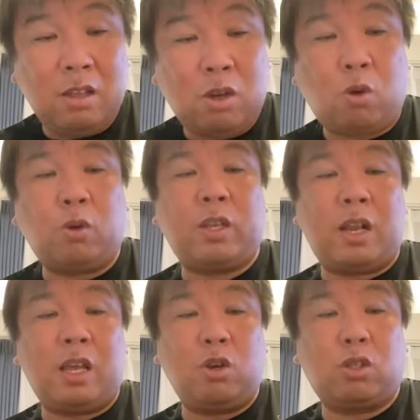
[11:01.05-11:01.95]
で、ここで
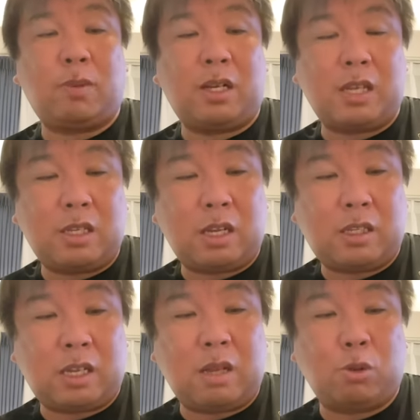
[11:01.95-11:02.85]
ね、広島が先制
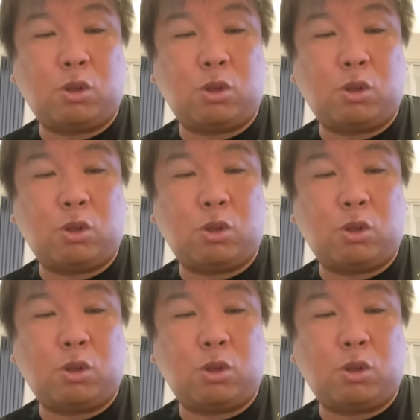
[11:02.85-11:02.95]
して、でも